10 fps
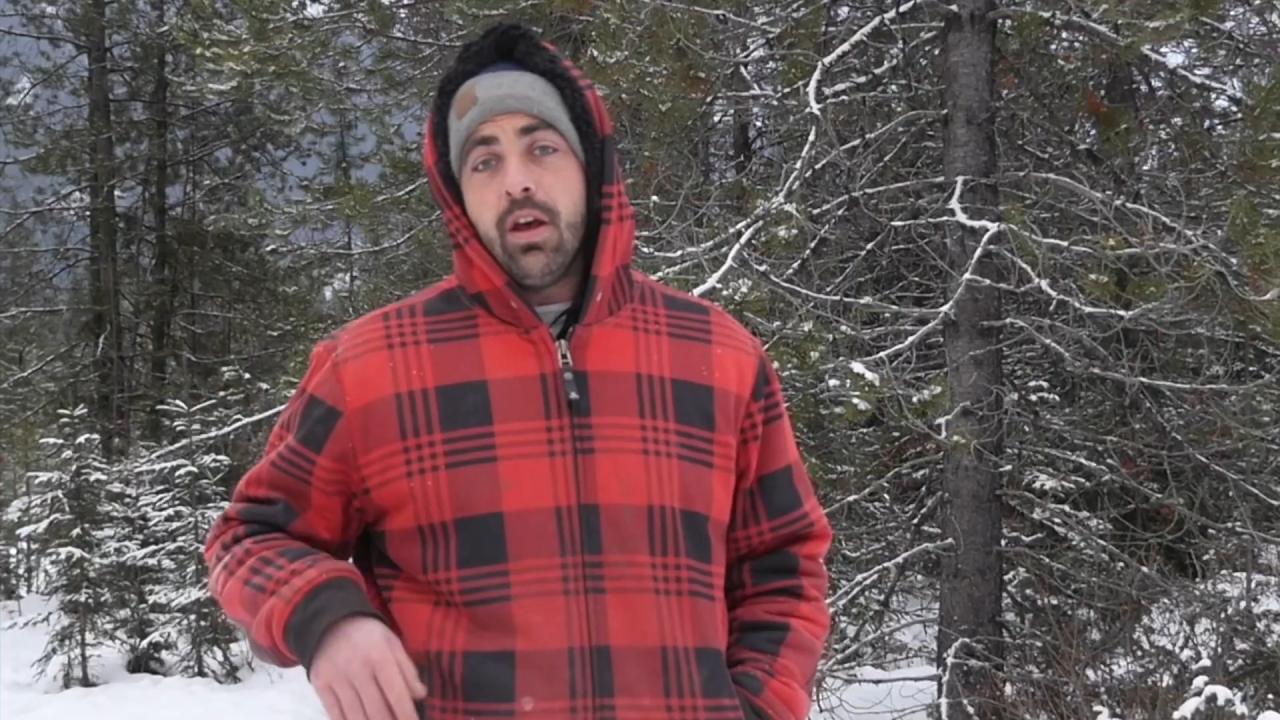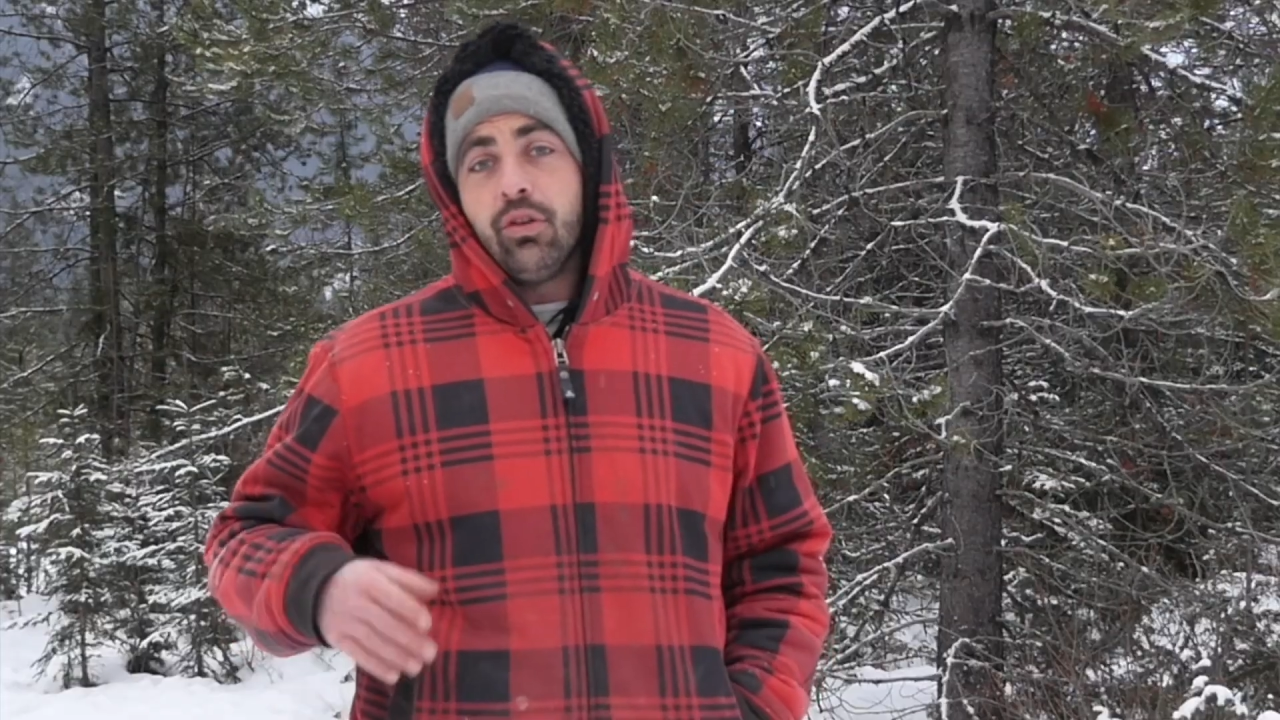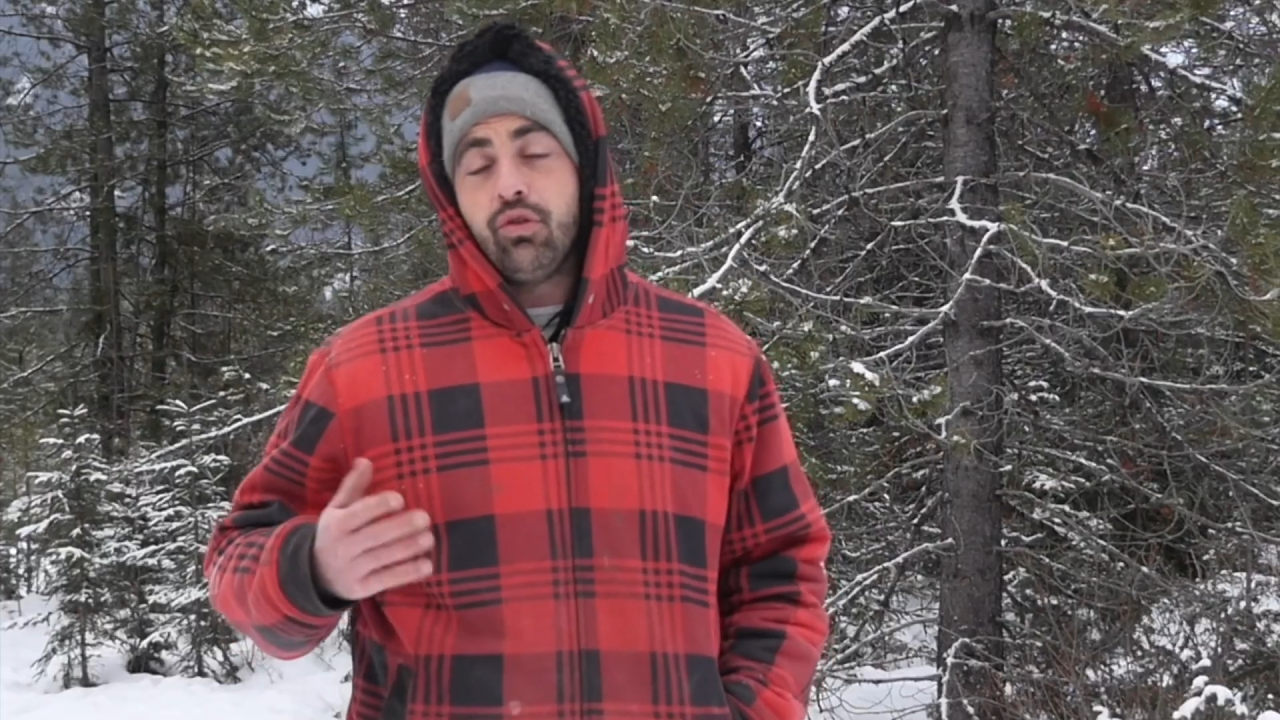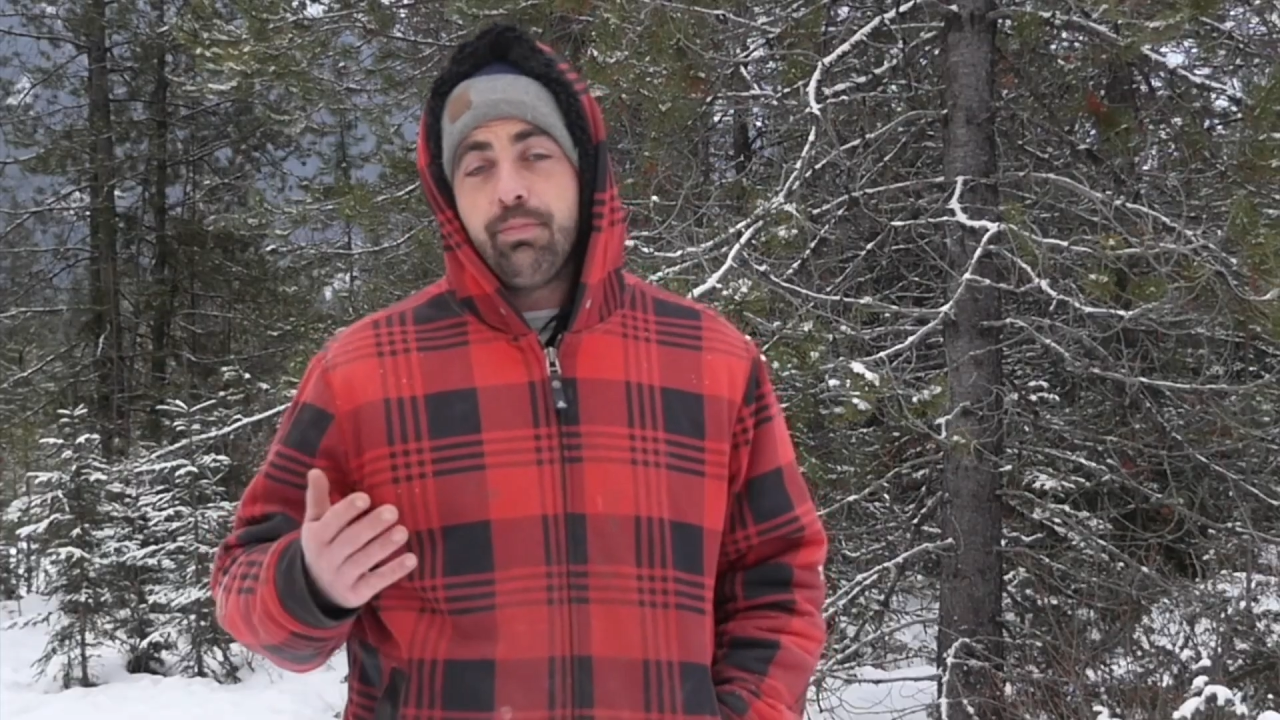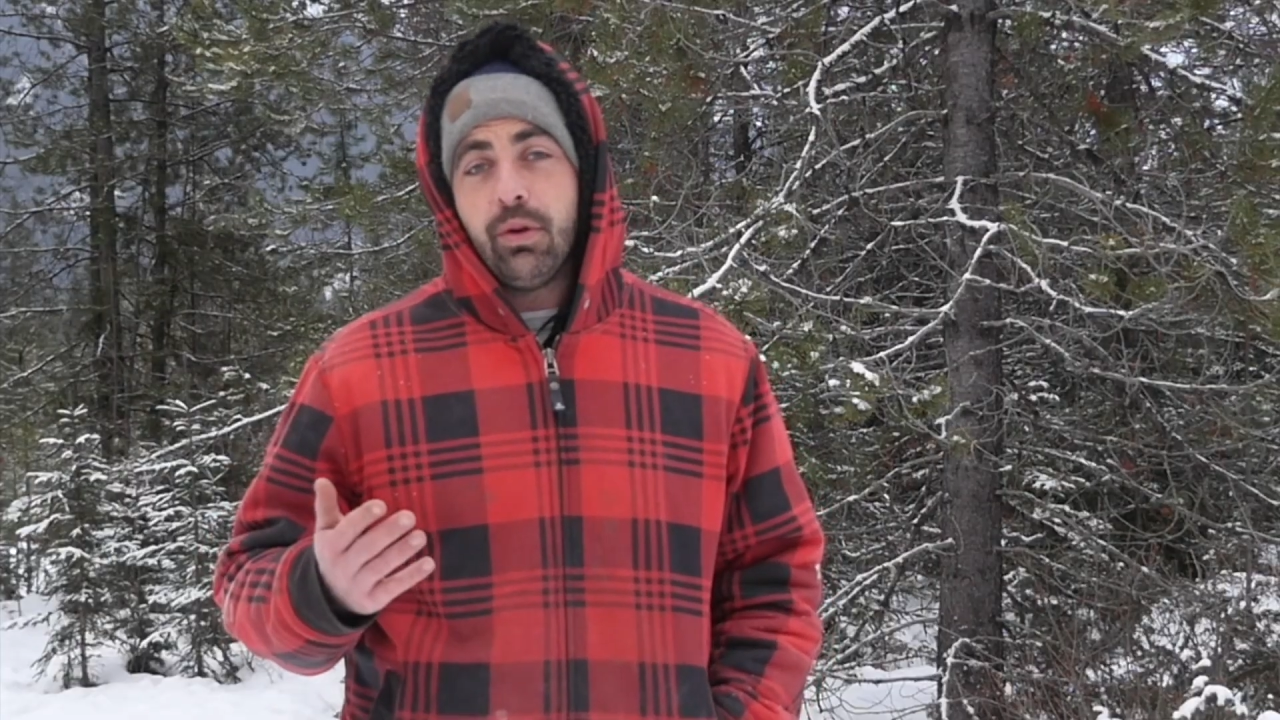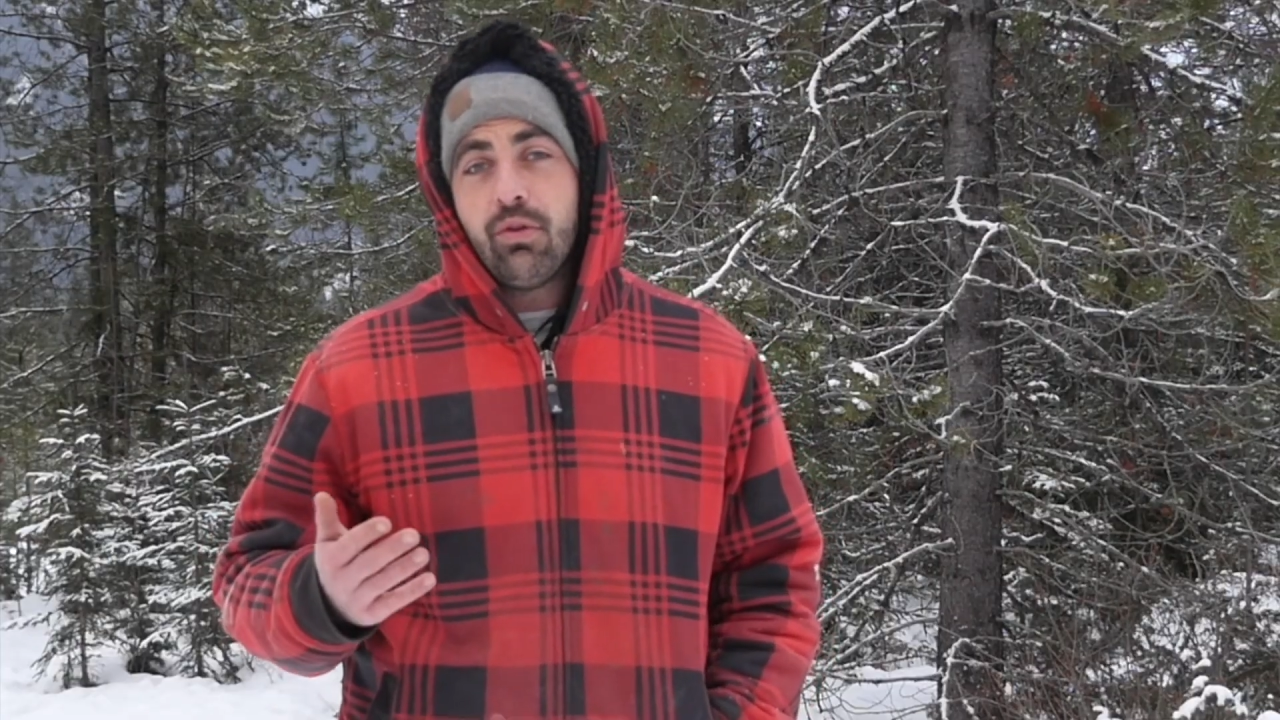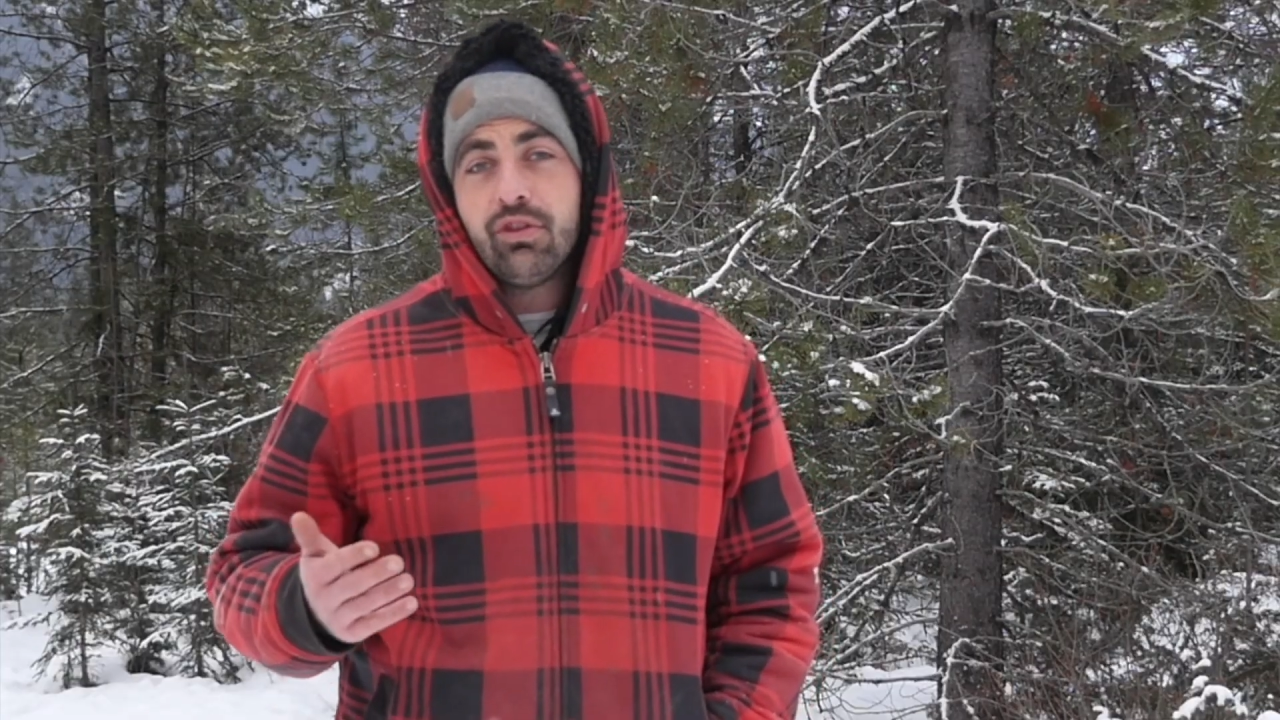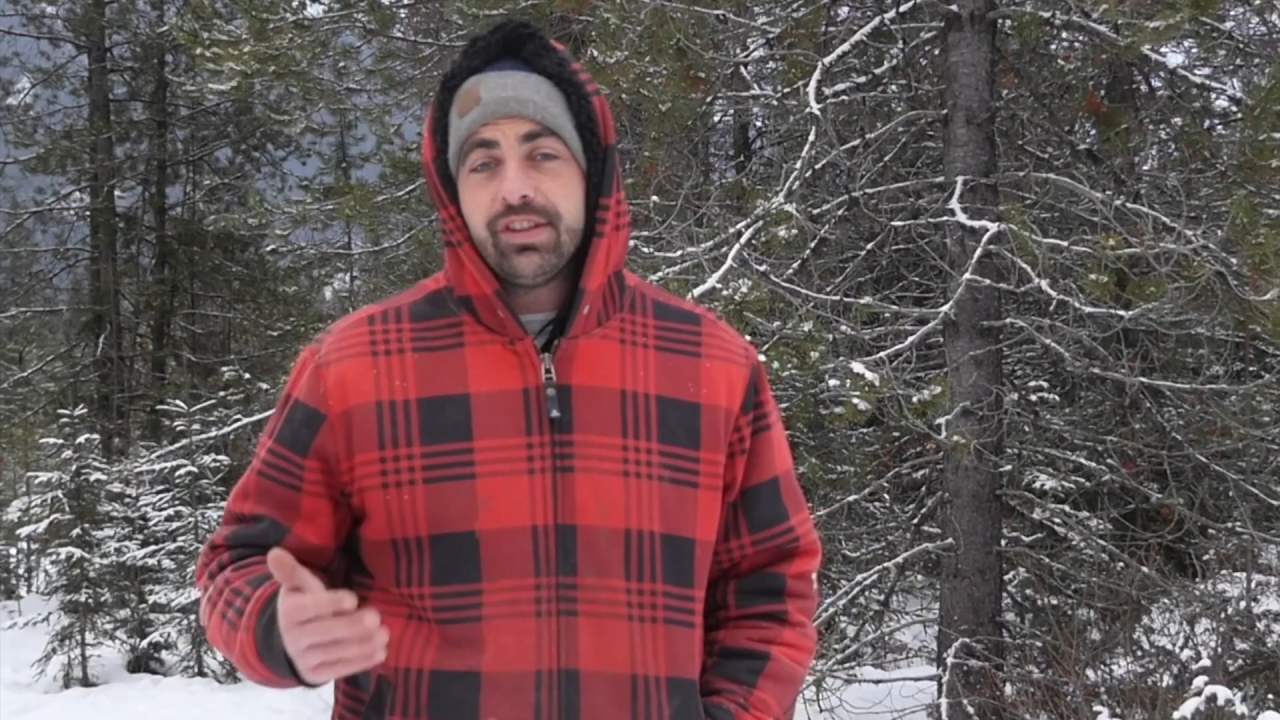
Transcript: Cependant,